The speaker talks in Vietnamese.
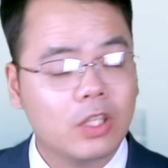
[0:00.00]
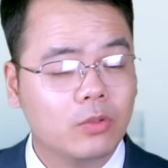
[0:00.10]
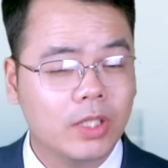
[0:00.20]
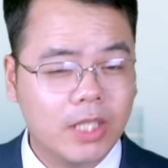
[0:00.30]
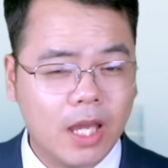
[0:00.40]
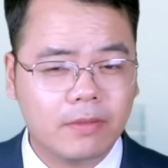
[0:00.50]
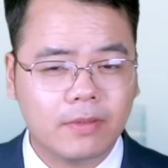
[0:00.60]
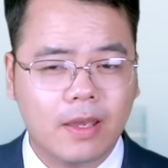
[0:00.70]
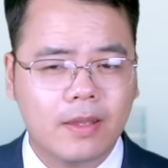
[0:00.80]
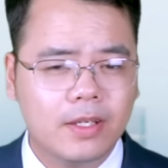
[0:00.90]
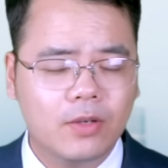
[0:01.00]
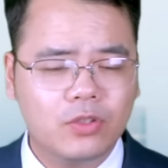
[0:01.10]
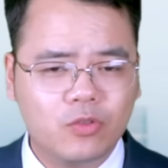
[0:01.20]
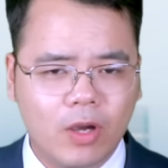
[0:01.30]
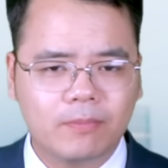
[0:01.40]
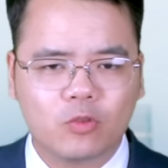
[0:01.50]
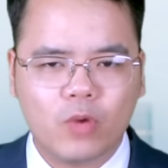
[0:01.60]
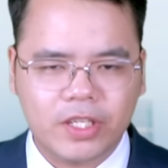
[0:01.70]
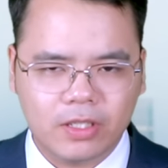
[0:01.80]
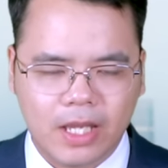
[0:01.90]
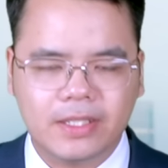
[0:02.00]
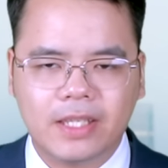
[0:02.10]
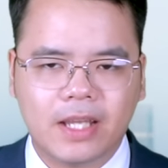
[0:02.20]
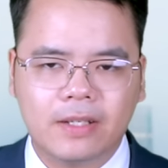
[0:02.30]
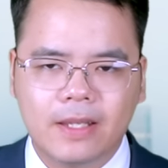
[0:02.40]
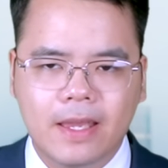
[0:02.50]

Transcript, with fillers: Tuy nhiên, nếu Trump quay trở lại Nhà Trắng,